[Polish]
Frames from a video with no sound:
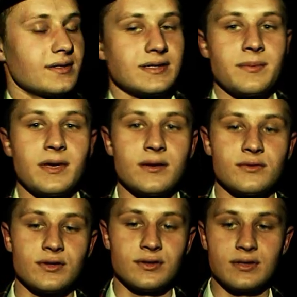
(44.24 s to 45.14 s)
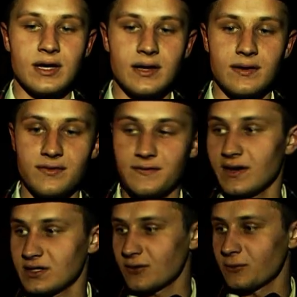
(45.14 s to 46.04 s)
zamieniał to na,
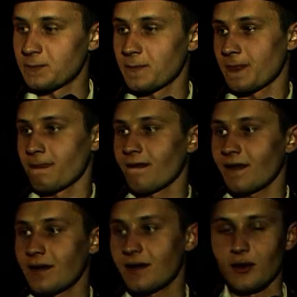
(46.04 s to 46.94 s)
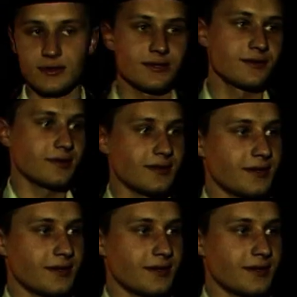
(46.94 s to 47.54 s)
wytwarzał ozon,